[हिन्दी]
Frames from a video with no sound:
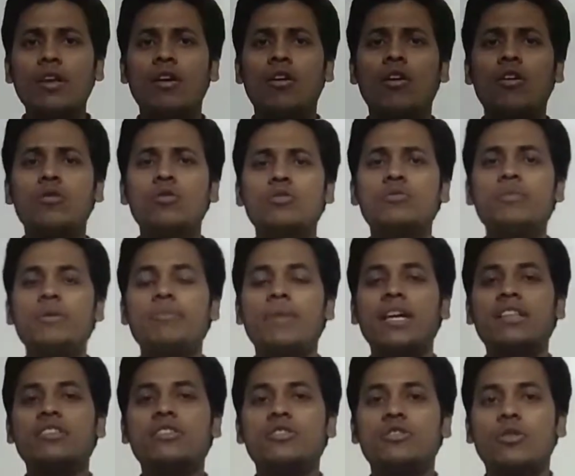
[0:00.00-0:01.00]
और उसमें
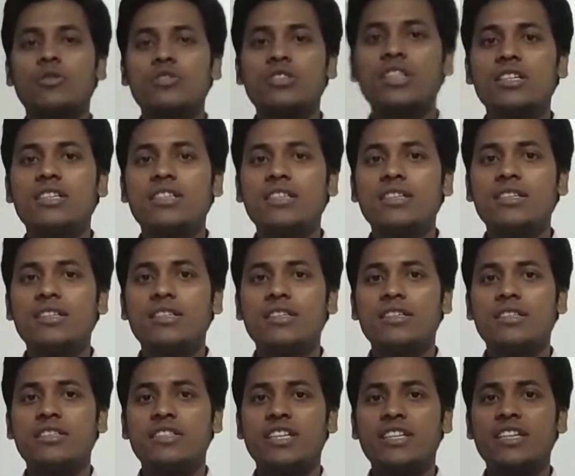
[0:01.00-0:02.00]
मात्र चौसठ
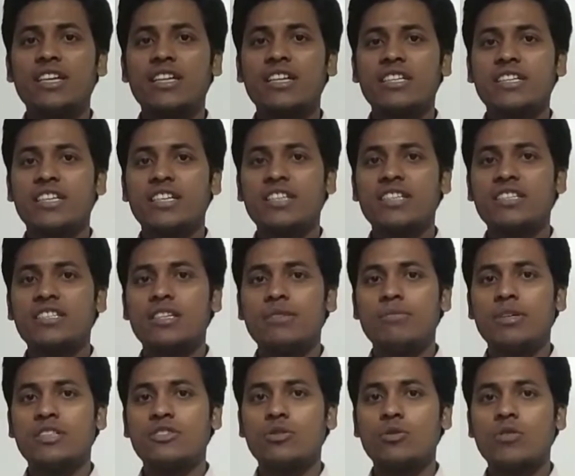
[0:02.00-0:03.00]
जनरल कैटेगरीज के
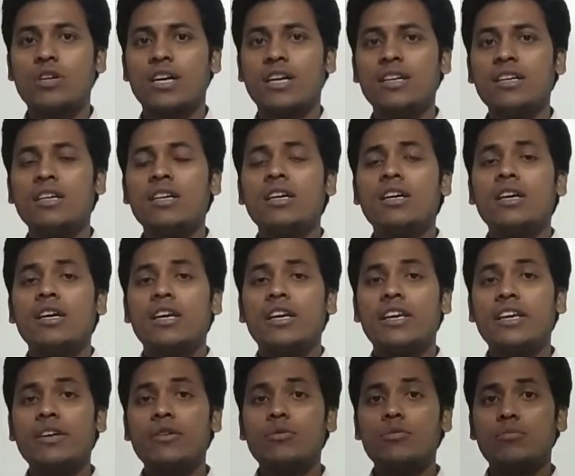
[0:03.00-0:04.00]
बच्चों का
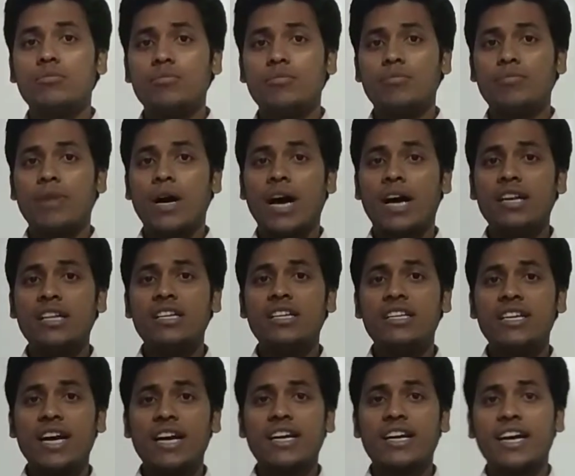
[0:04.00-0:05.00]
ही बहाली
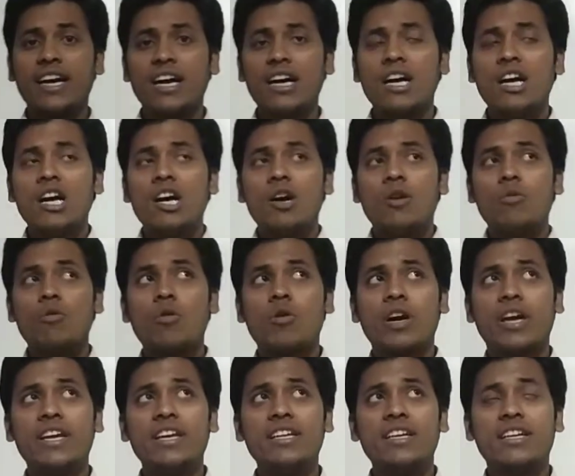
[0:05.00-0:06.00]
लिया गया वो
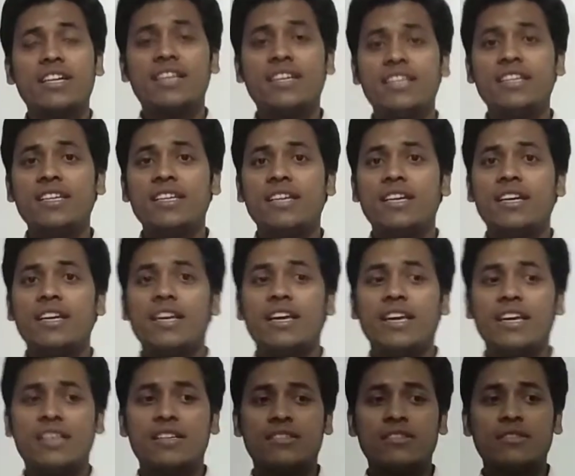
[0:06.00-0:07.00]
कहीं ना कहीं
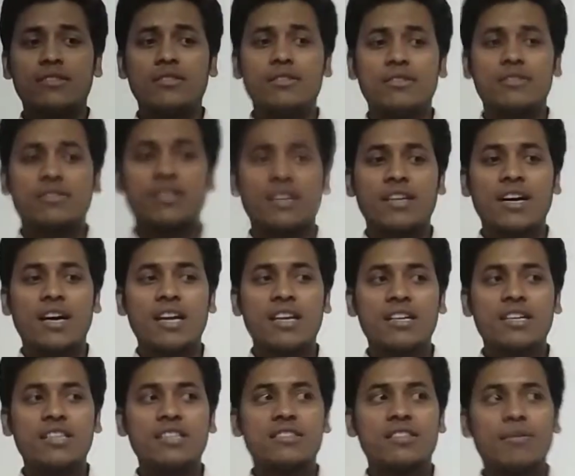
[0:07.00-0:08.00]
एक
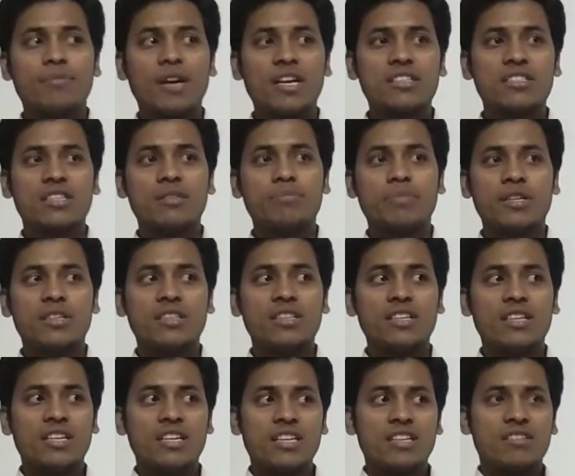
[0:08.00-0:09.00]
सरकार की समाज के
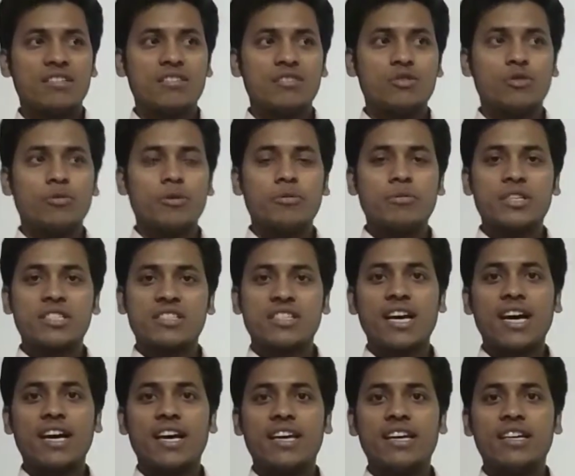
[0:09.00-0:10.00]
प्रति एक जो
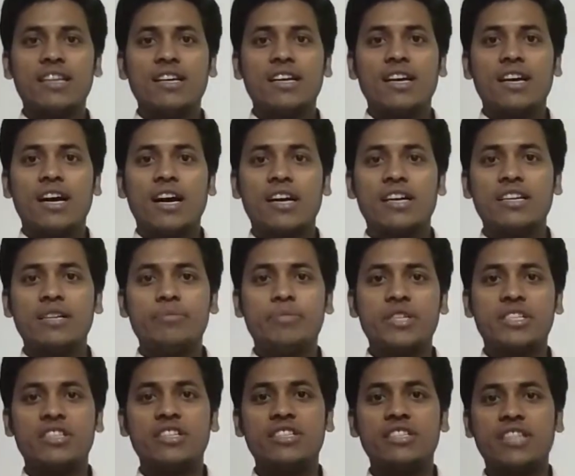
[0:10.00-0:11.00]
व्यवस्था है अगड़ी
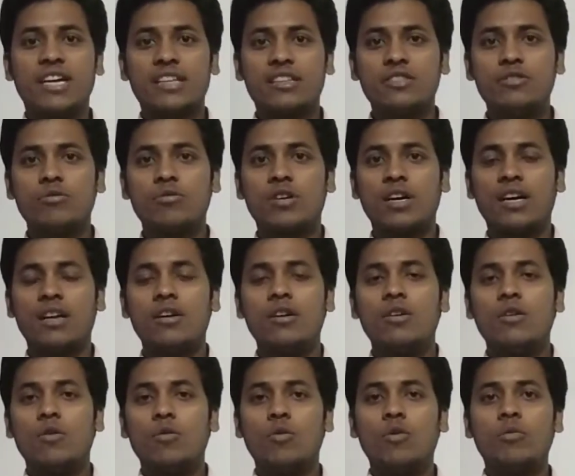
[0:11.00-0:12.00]
पिछड़ी जातियों का
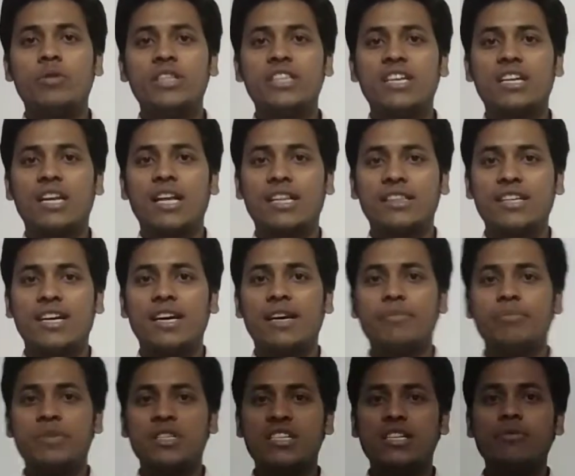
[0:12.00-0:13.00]
वो भी दिखलाता
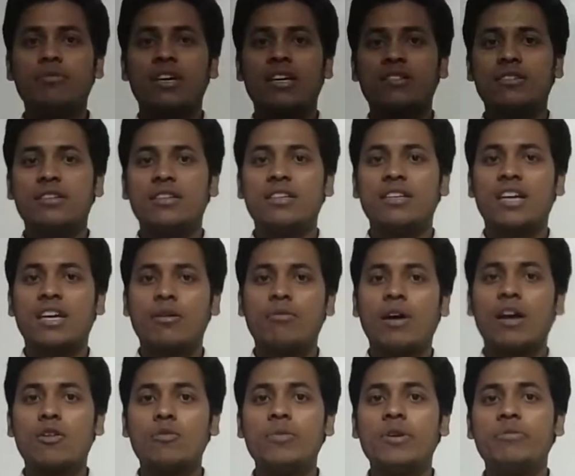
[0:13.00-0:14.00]
है पिछली बार
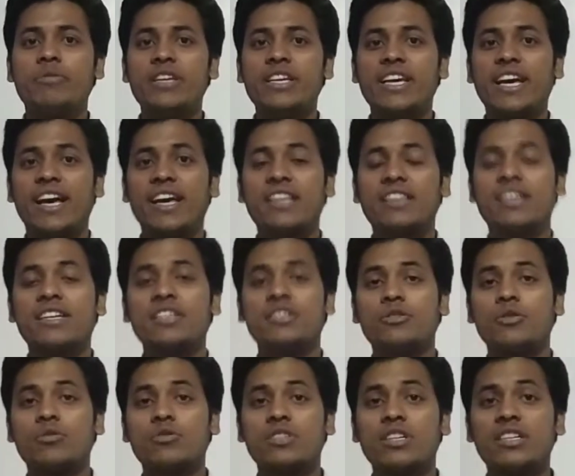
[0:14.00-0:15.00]
अखबारों में भी आया था कि
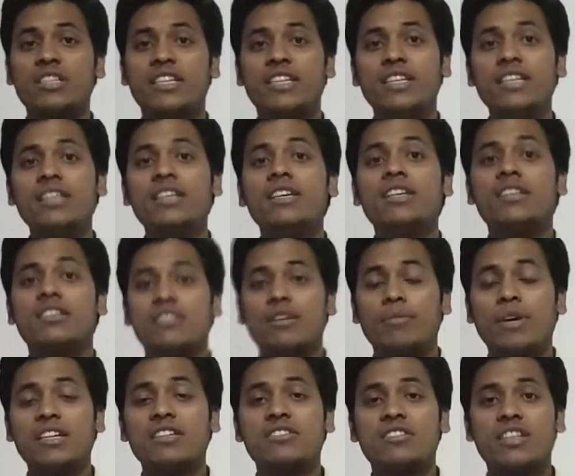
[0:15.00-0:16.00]
चौसठ ही
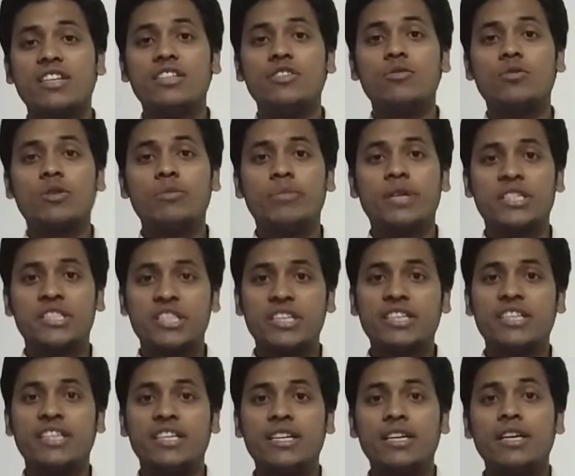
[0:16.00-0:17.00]
सामान्य श्रेणियों के
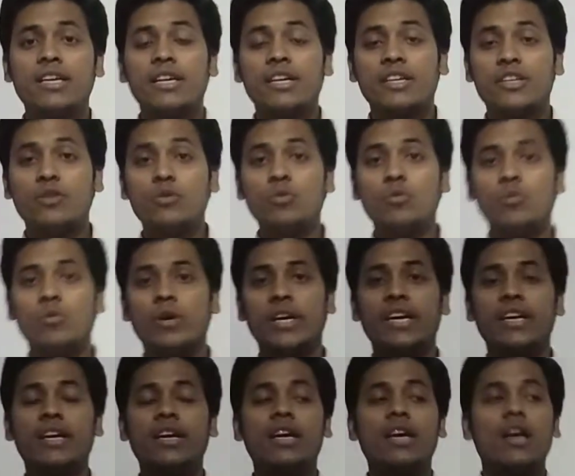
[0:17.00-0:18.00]
बच्चे के क्यों
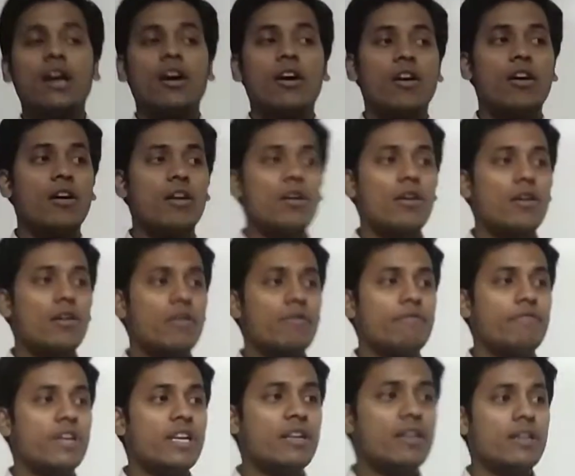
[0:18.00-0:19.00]
हुए और
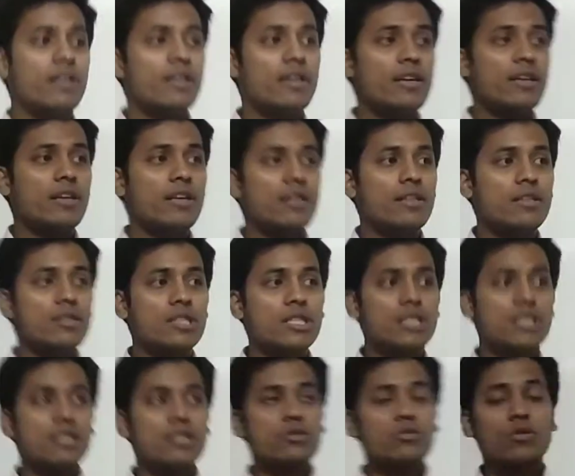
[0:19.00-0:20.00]

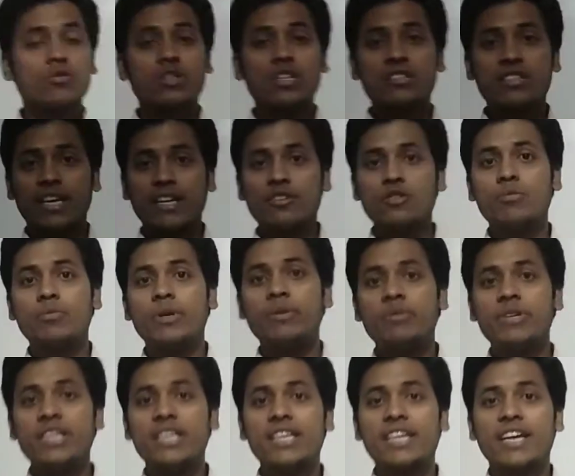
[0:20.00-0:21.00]
फिर सोशल साइटों पे
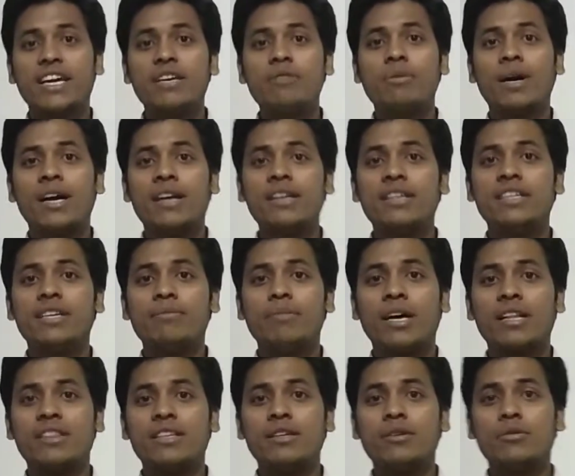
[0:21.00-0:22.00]
भी कई बार ये
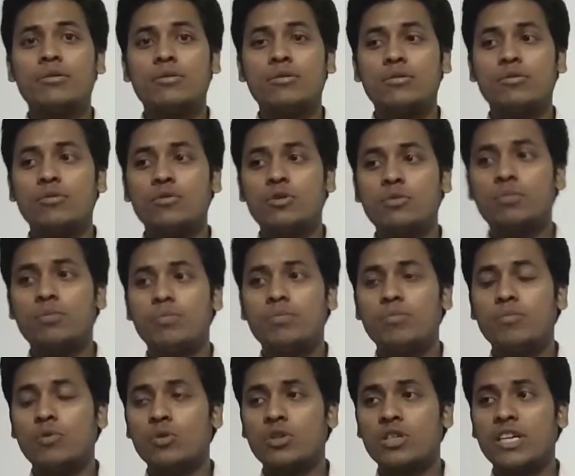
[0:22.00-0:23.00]
बातें उठ
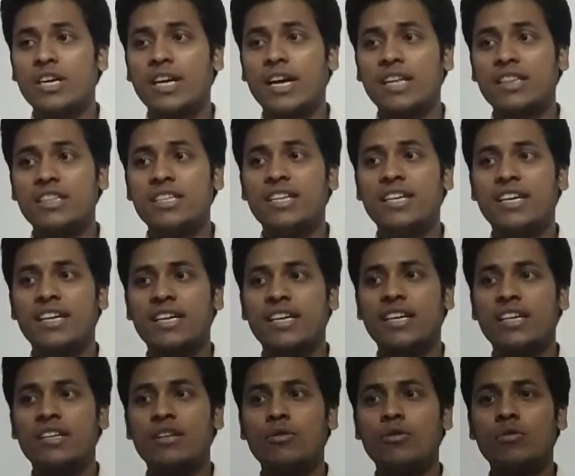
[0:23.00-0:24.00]
उठकर कर आती है
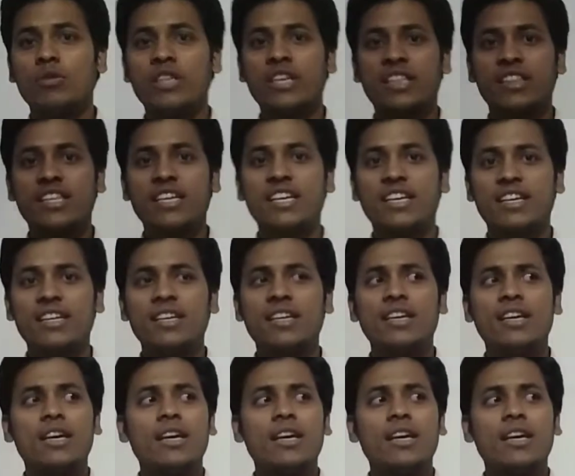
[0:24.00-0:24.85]
कई लोग लिखते हैं